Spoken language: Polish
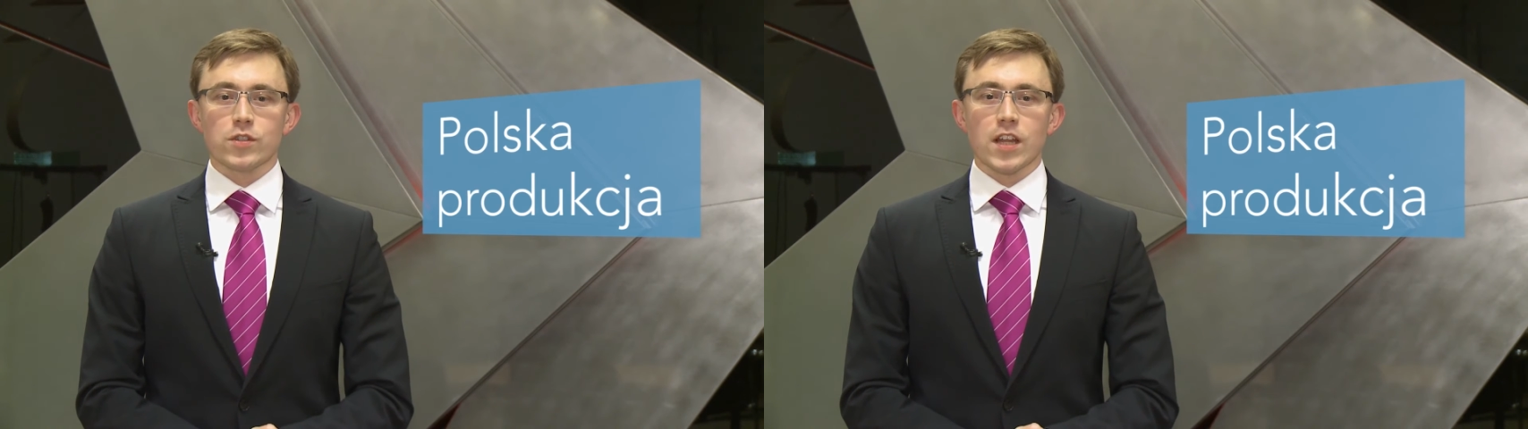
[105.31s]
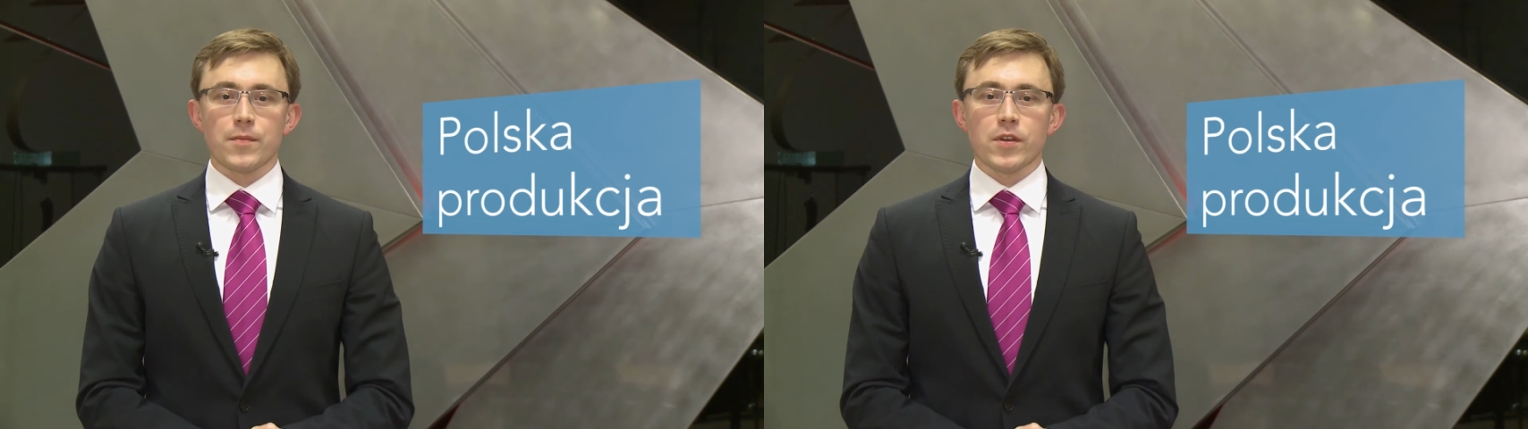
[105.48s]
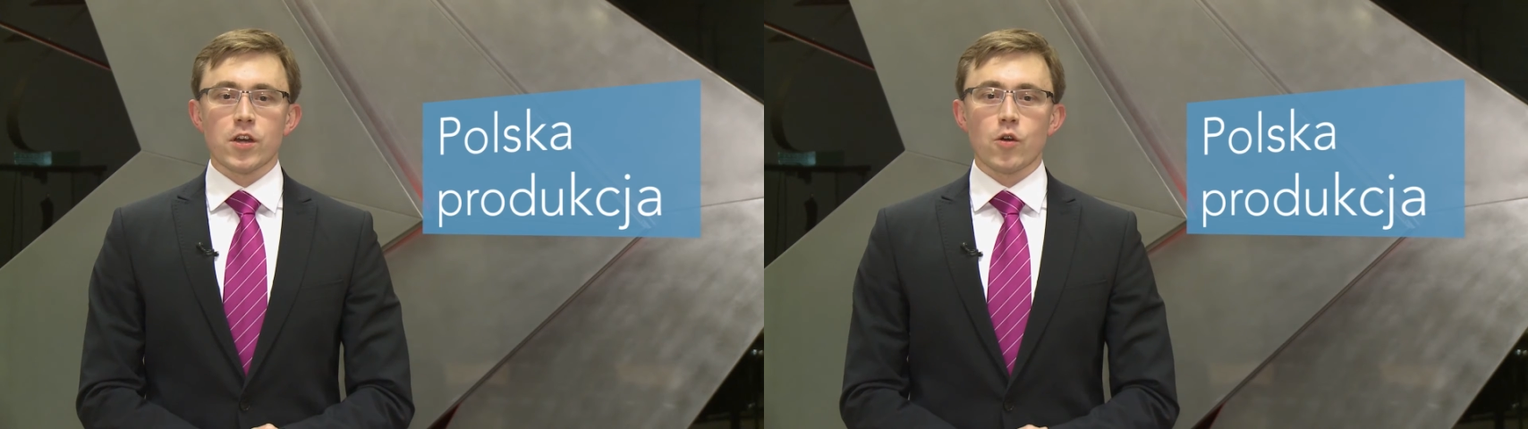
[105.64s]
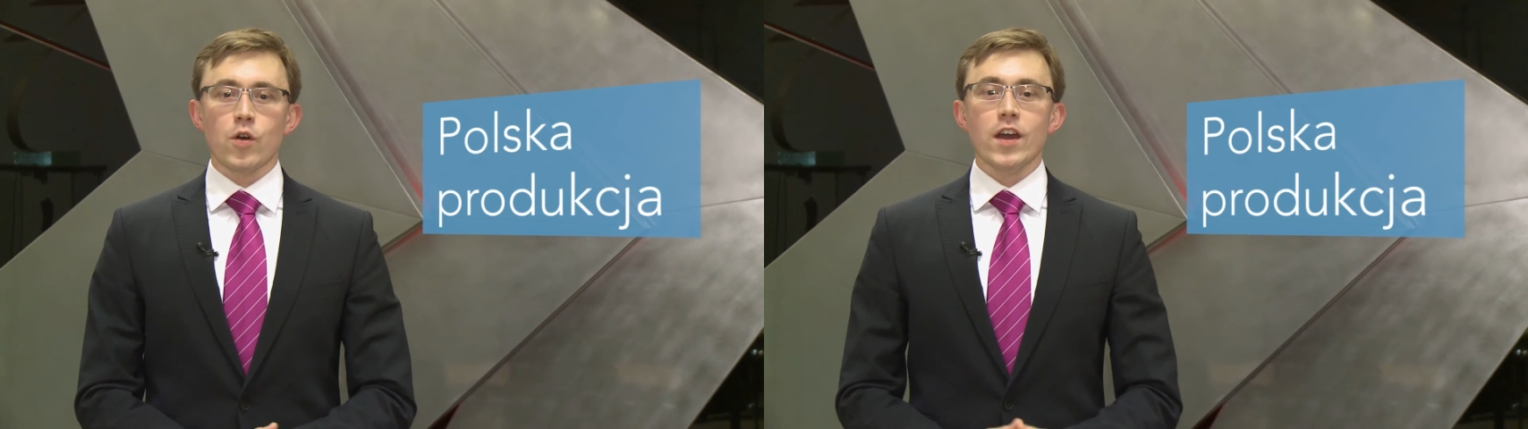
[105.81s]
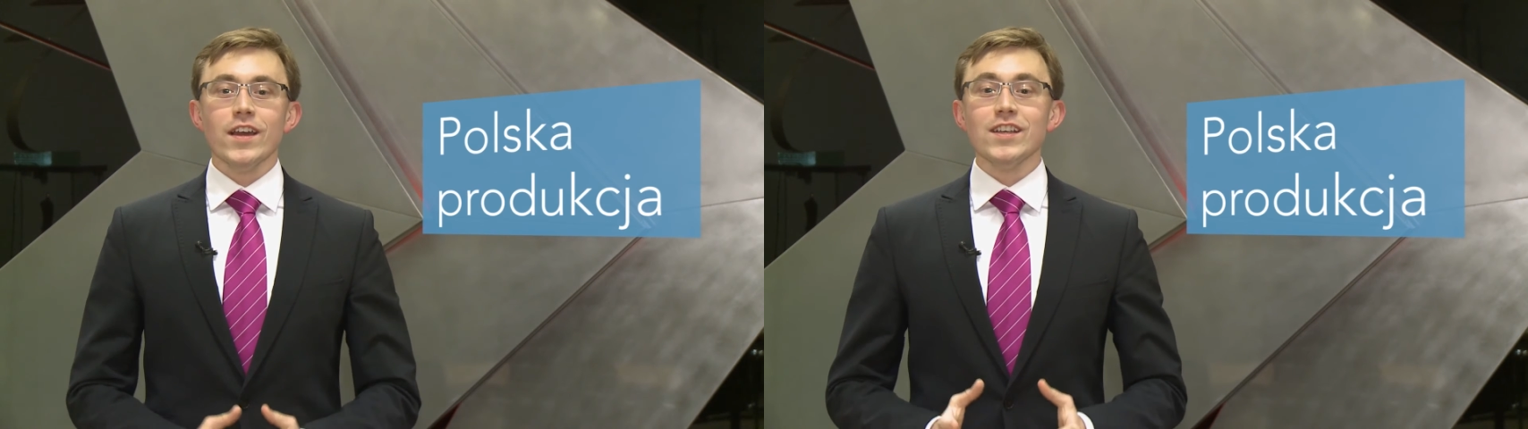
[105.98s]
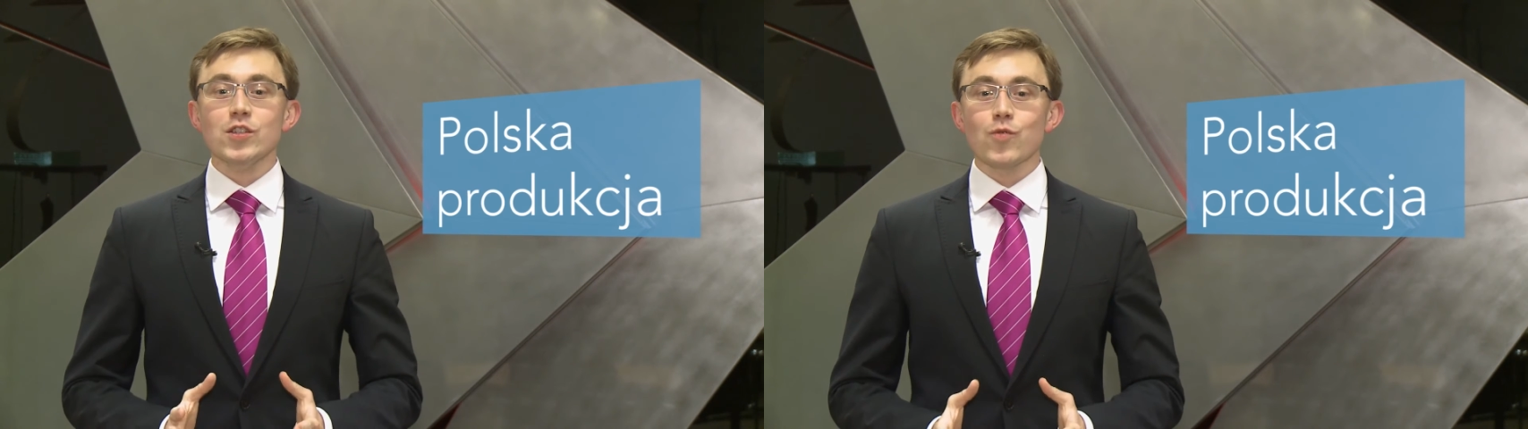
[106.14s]
dynamiką
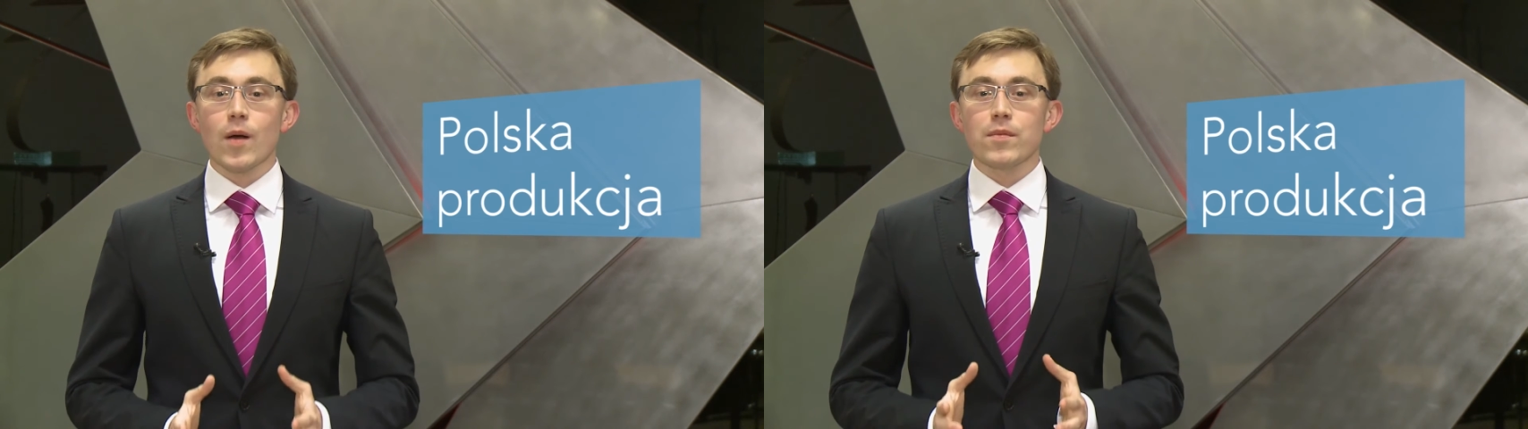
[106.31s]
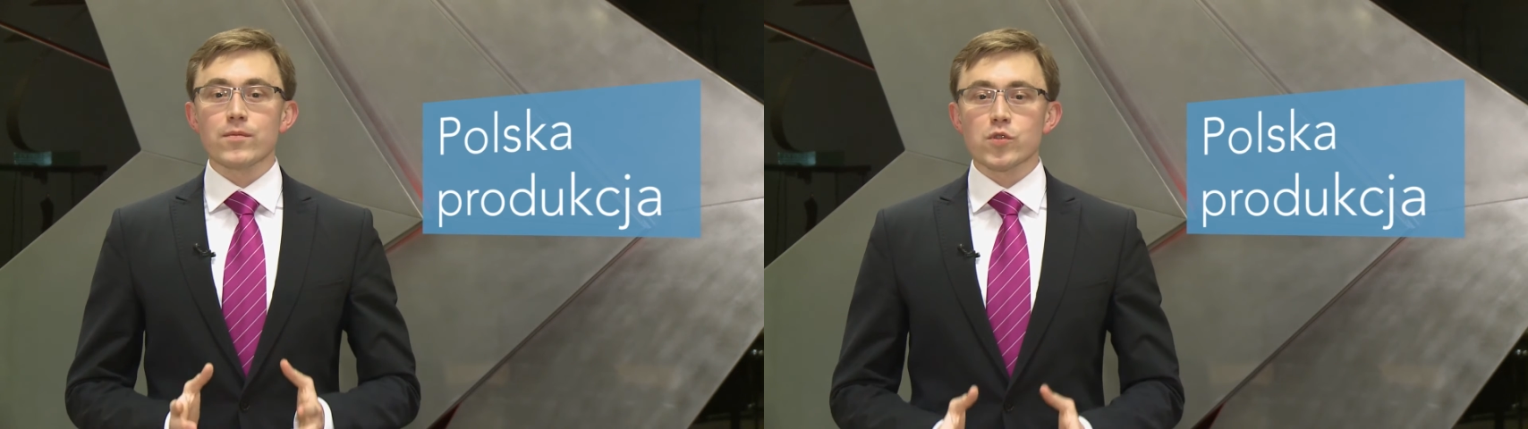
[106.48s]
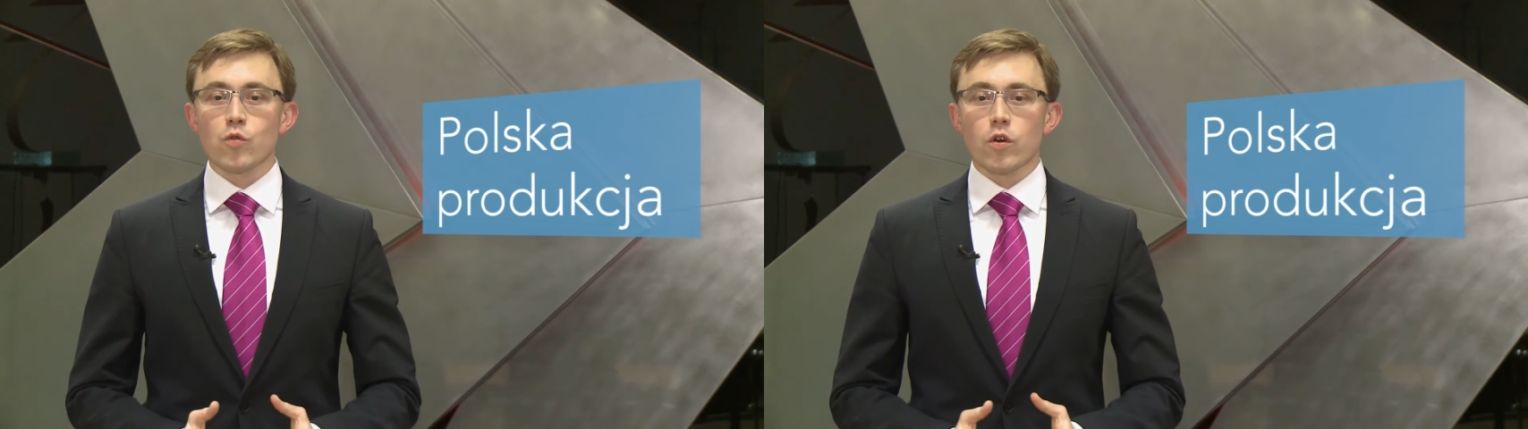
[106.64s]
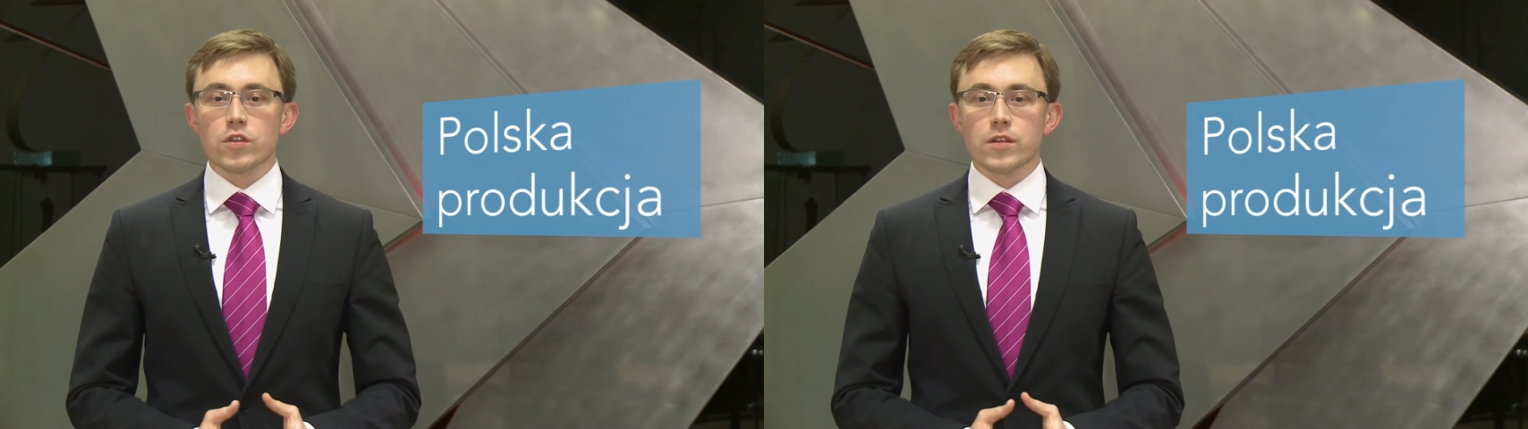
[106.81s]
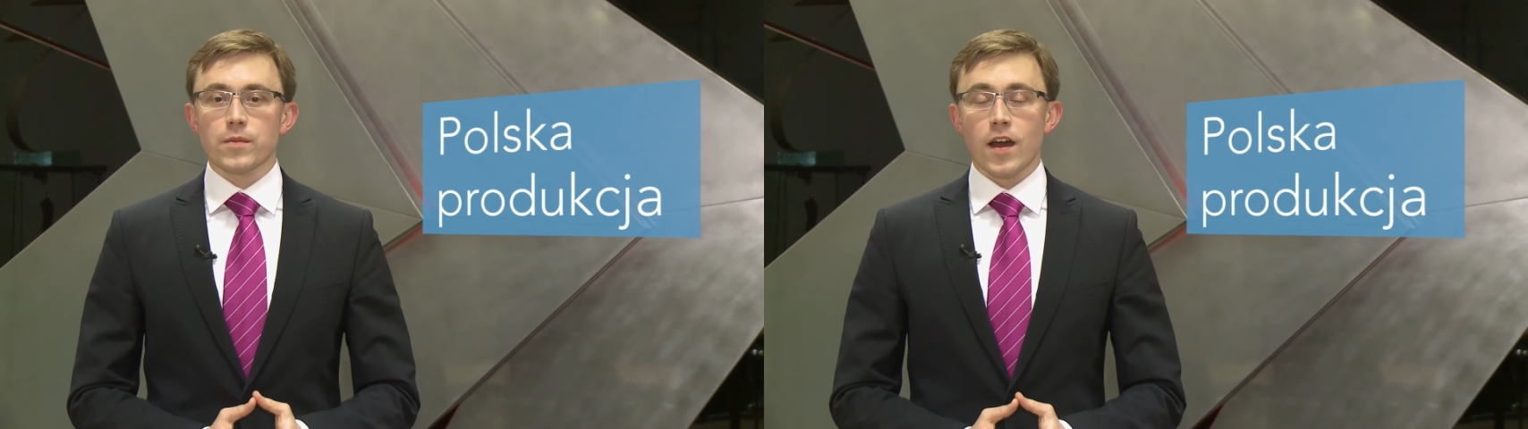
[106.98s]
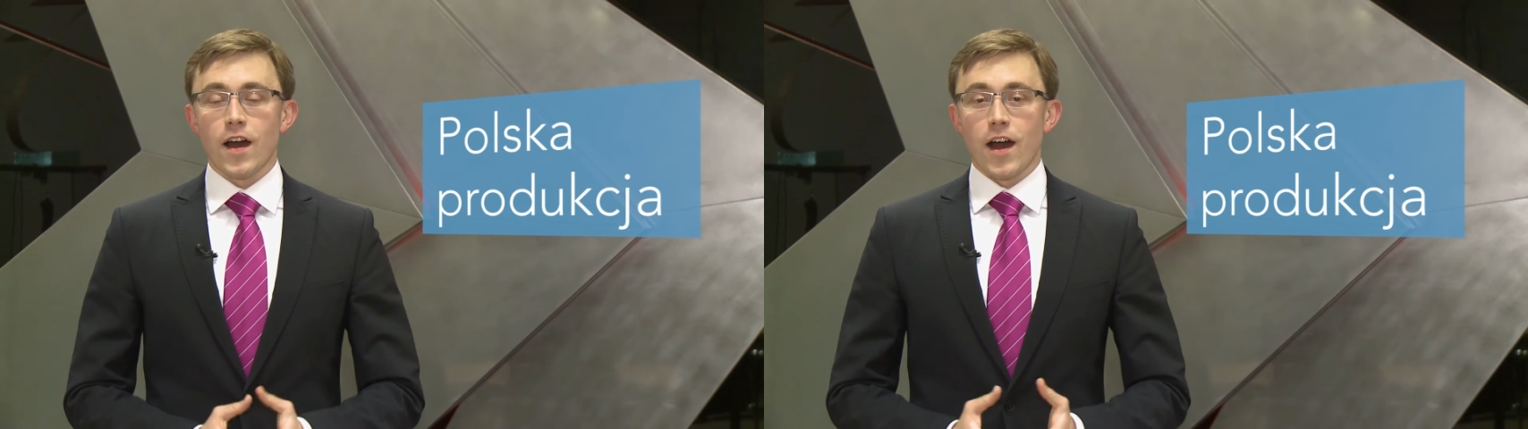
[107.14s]
i słabym złotem,